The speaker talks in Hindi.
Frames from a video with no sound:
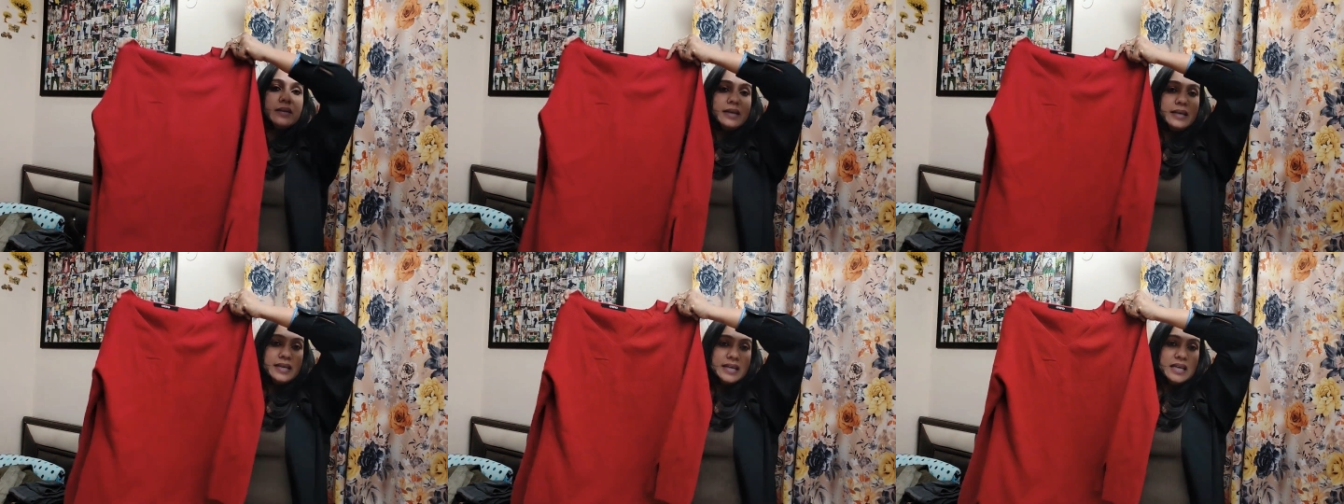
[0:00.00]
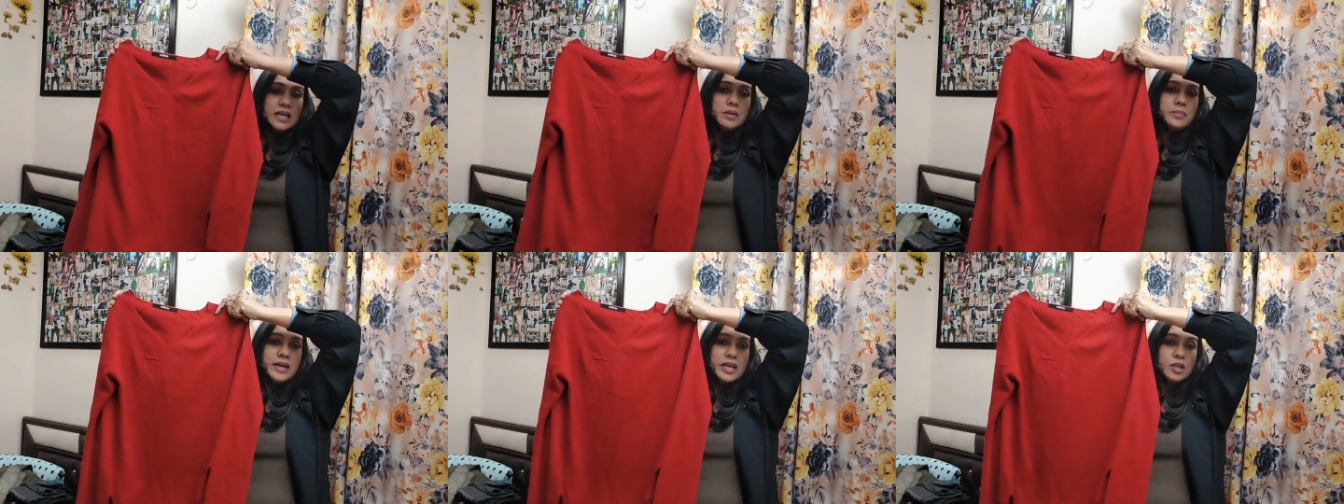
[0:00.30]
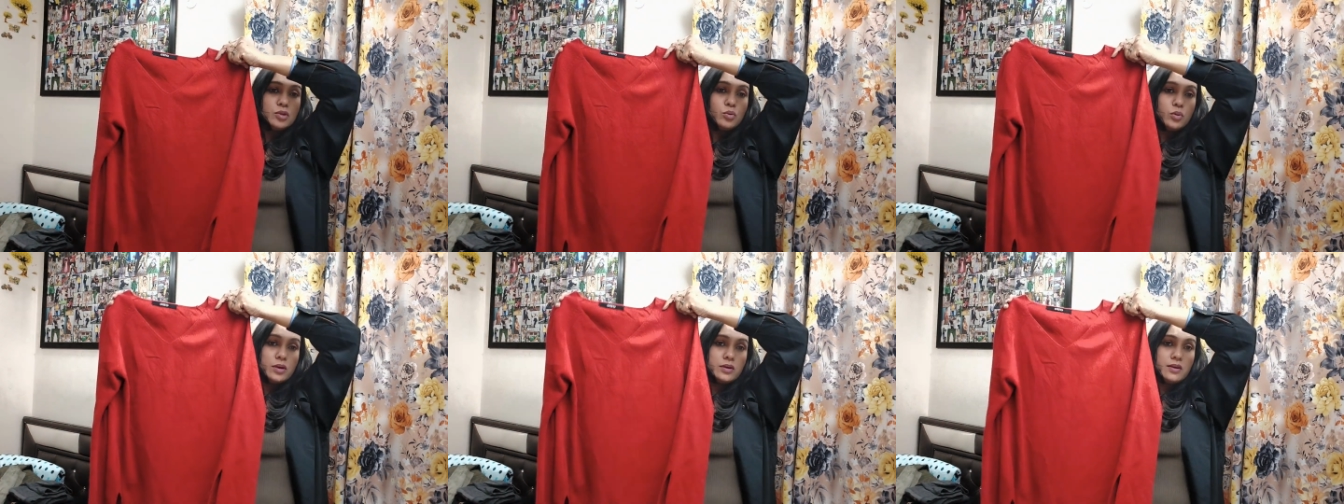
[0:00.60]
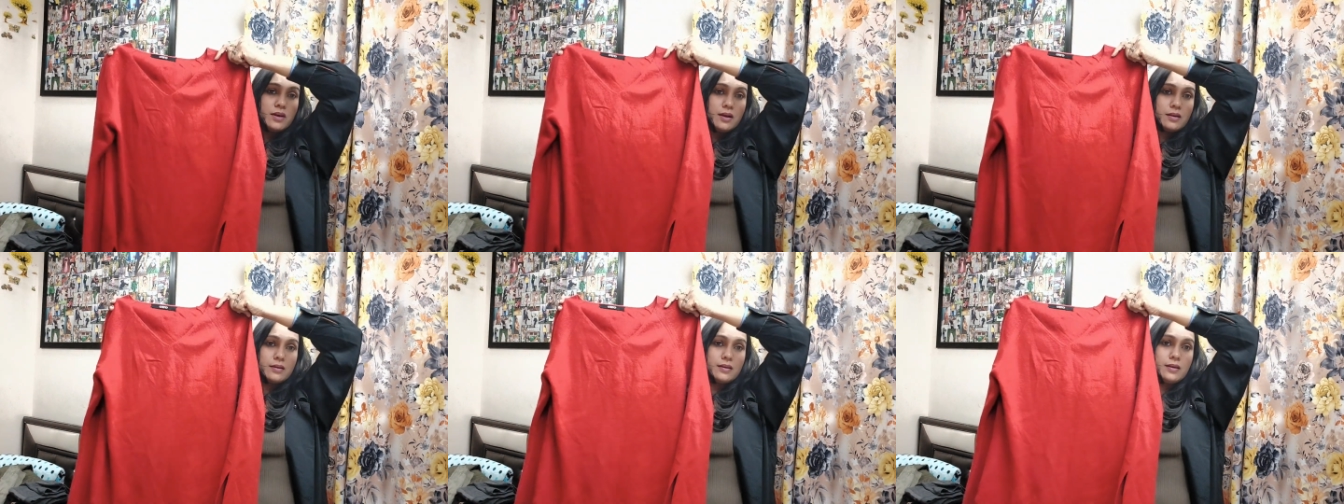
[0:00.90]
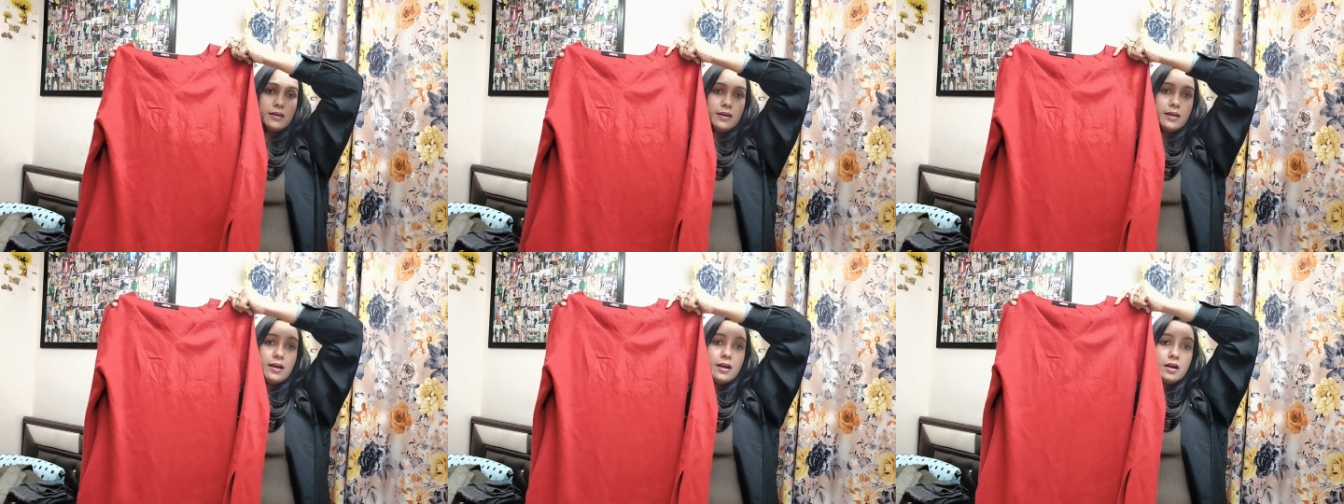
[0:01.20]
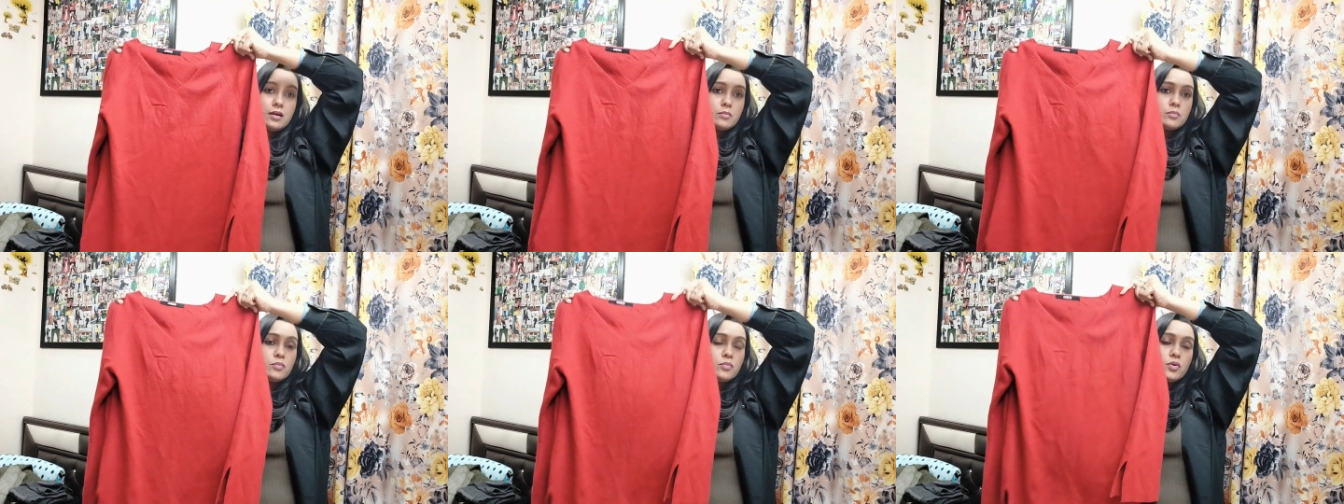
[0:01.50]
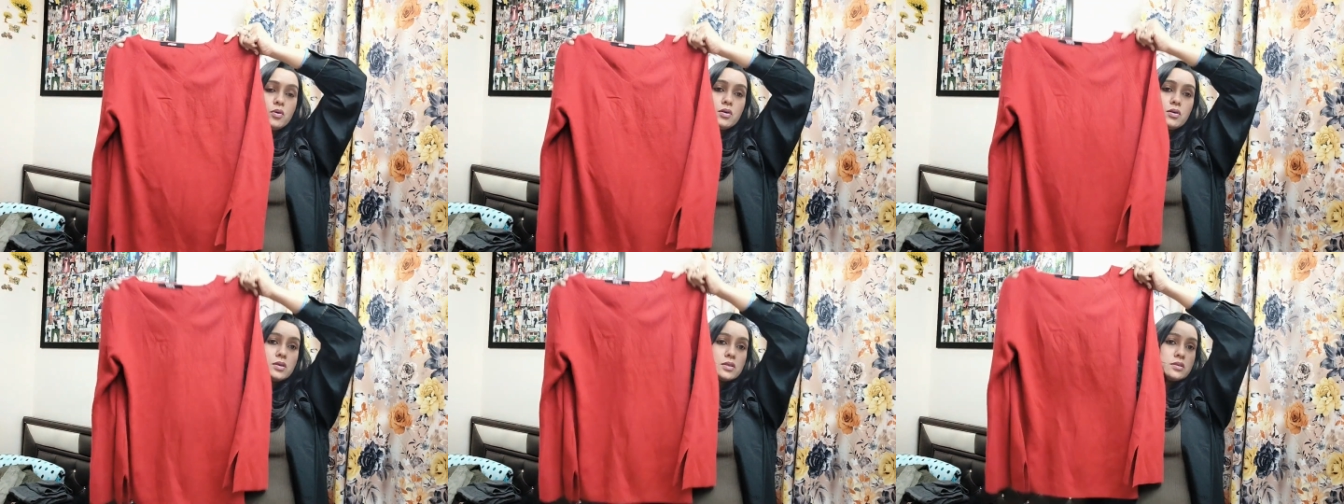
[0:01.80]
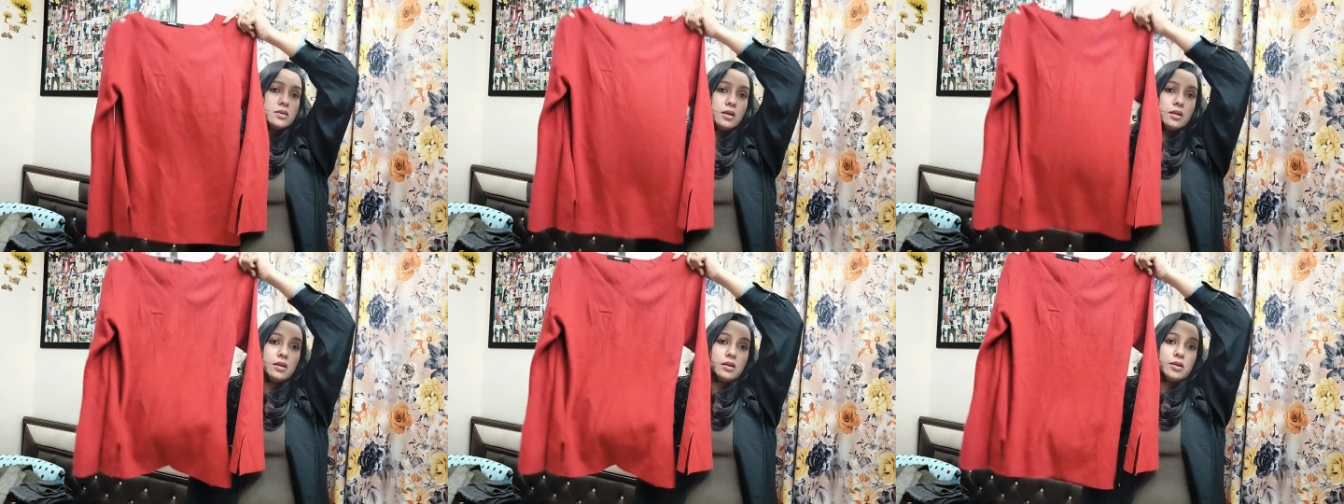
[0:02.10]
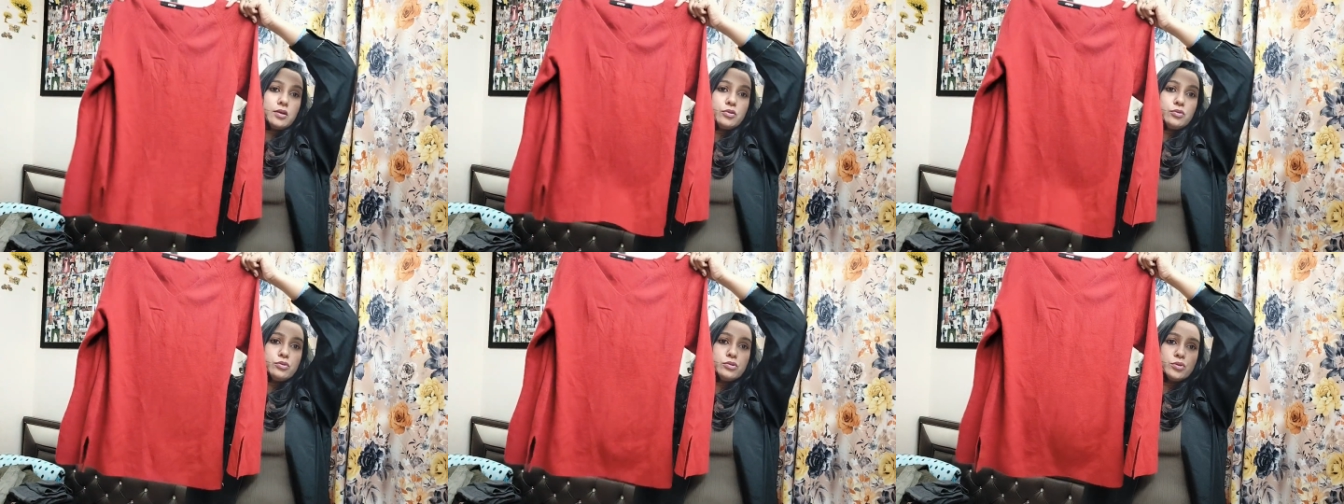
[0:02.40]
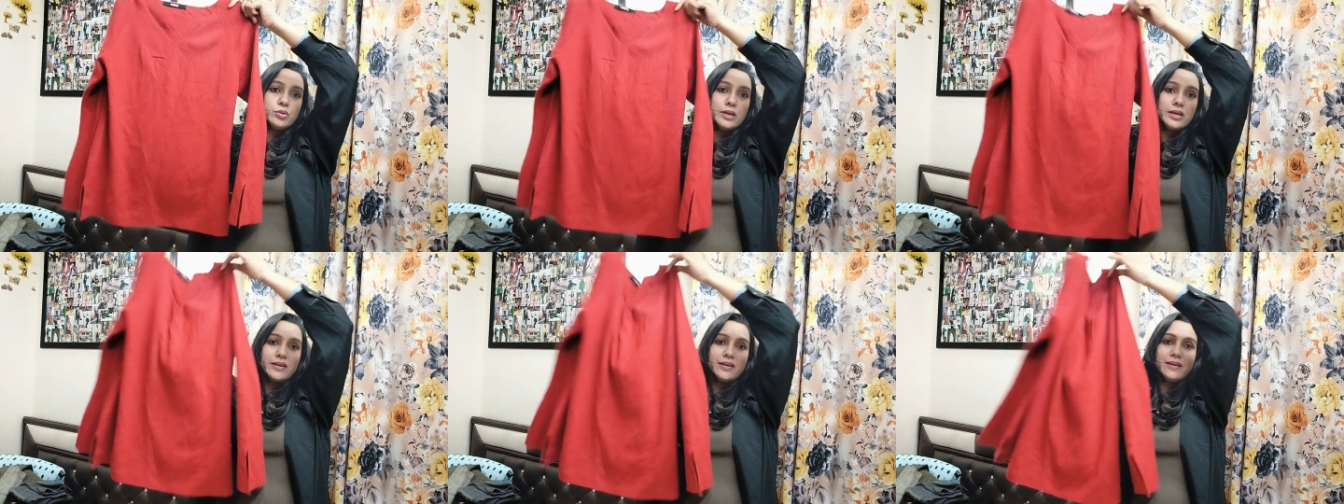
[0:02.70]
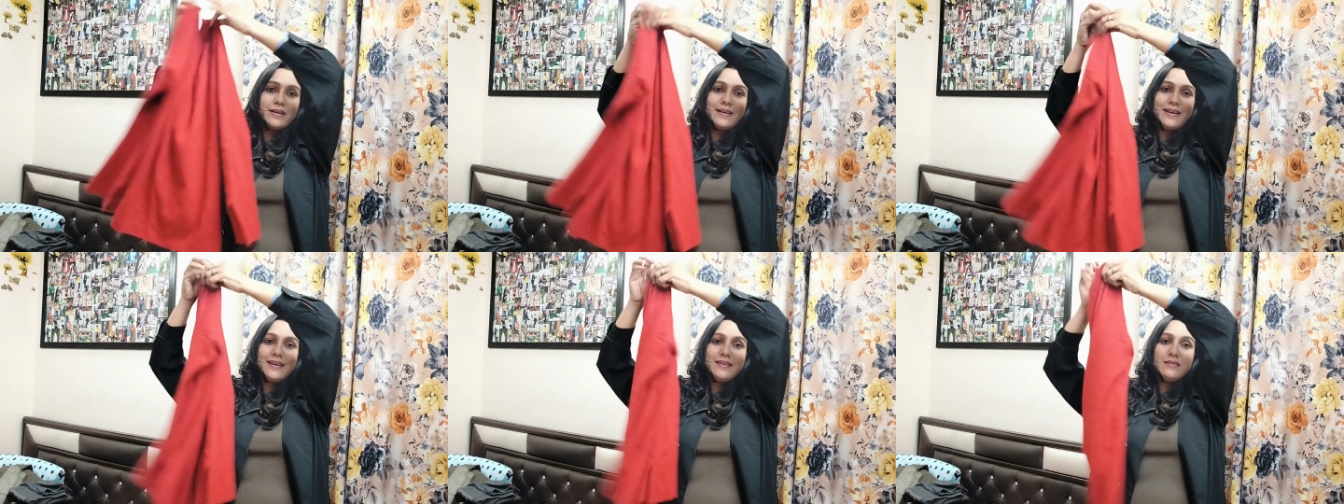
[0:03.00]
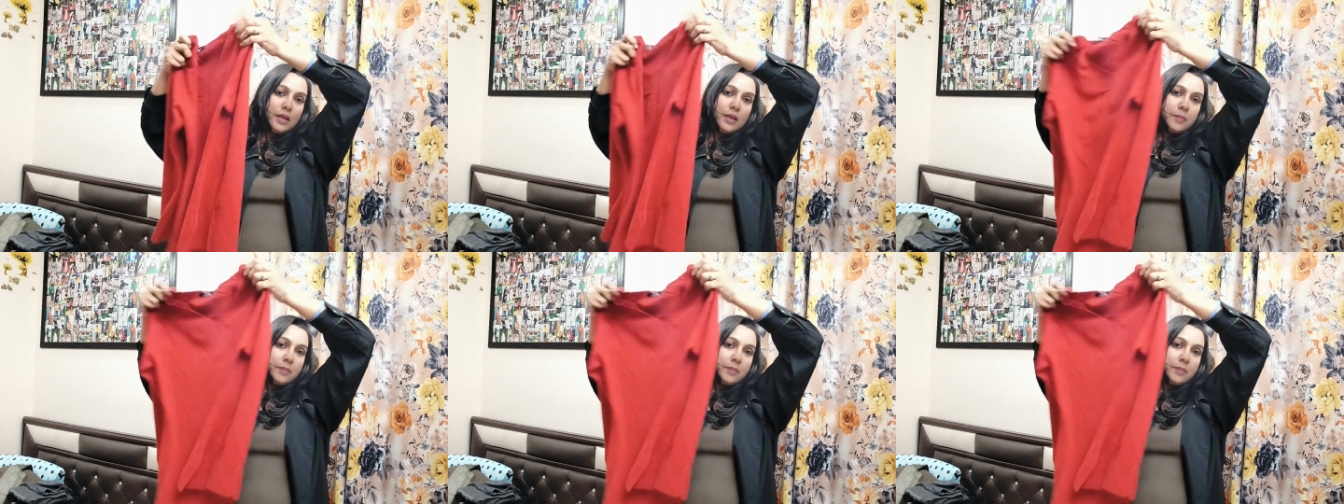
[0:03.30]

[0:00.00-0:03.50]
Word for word: रियल में ये थोड़ा डार्क रेड है एंड बहुत ज़्यादा क्यूट स्वेटर है गाइस